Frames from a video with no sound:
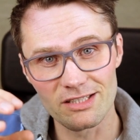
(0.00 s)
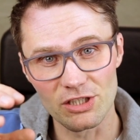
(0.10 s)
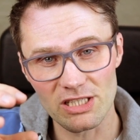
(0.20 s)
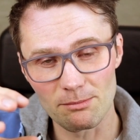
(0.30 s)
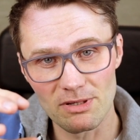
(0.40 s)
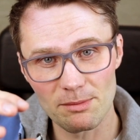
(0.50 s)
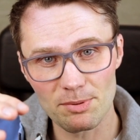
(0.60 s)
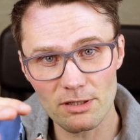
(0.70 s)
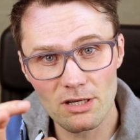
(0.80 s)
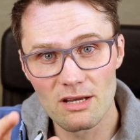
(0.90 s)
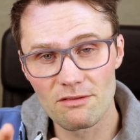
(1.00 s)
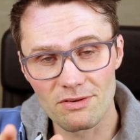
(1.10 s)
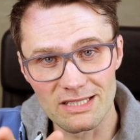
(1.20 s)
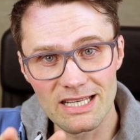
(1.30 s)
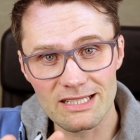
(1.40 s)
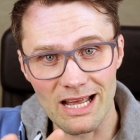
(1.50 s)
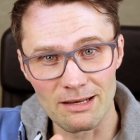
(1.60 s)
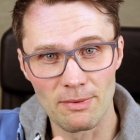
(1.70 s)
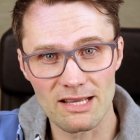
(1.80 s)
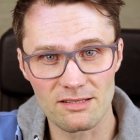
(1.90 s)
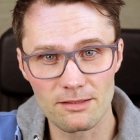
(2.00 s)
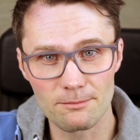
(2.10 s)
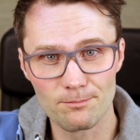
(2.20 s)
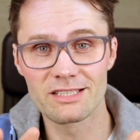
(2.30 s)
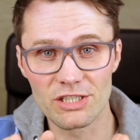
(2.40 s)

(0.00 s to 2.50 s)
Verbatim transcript: die Stimmlippe verliert an Masse.